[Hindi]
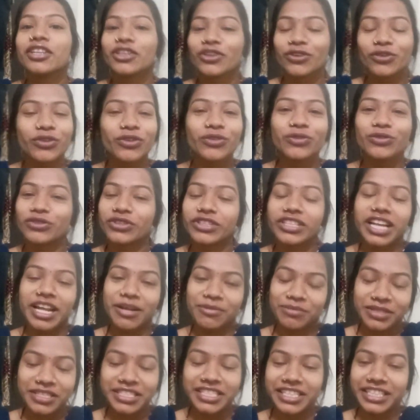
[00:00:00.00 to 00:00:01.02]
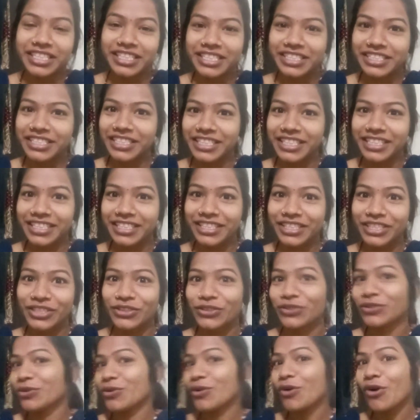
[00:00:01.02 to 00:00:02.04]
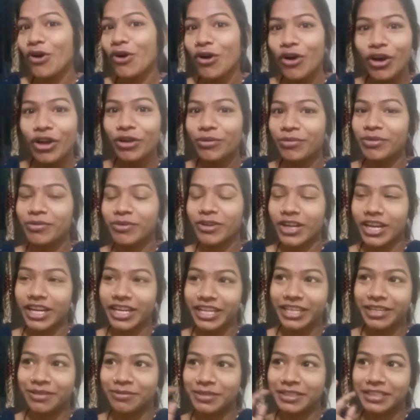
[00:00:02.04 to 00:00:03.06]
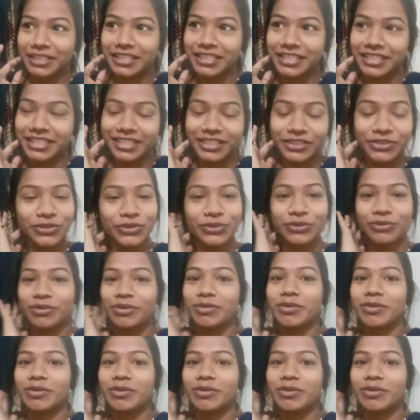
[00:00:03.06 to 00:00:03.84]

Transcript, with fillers: क्योंकि उस दिन आम की चटनी अच्छी लगी थी तो और भी बनाने का मन कर रहा है तो